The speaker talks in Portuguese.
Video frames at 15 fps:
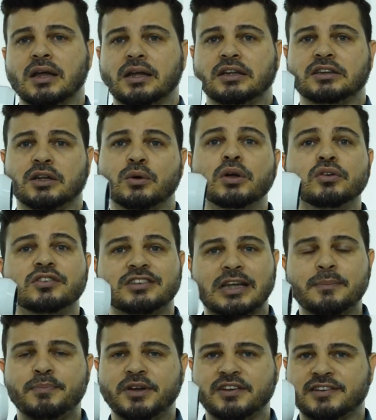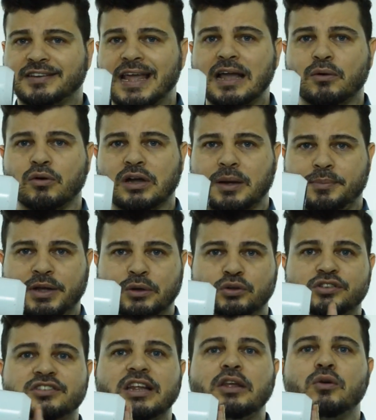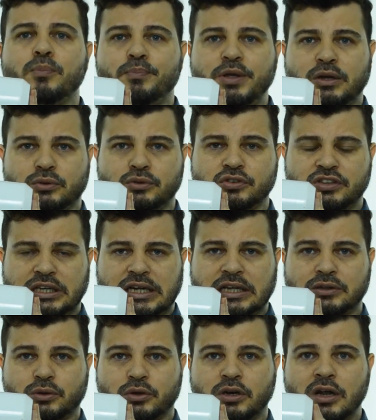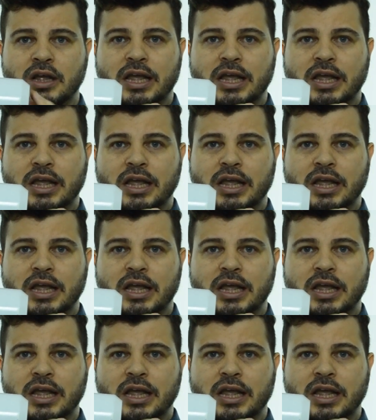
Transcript: Então eu sempre seco o cabelo sem o bico do secador.